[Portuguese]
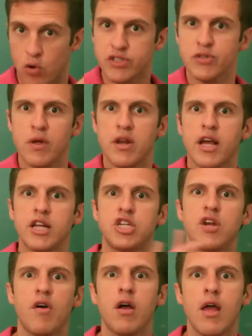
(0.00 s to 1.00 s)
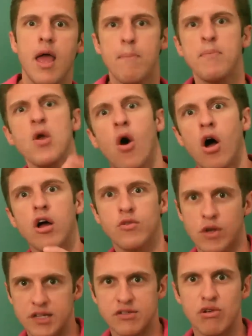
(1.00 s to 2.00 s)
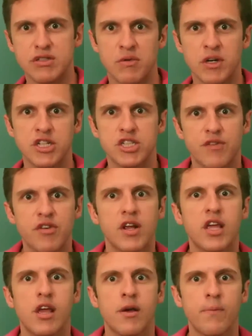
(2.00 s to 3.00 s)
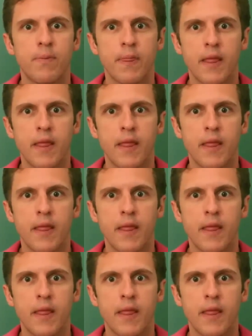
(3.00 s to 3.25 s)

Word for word: Ou se não é negativa, é pior do que a situação que a gente está vendo aqui.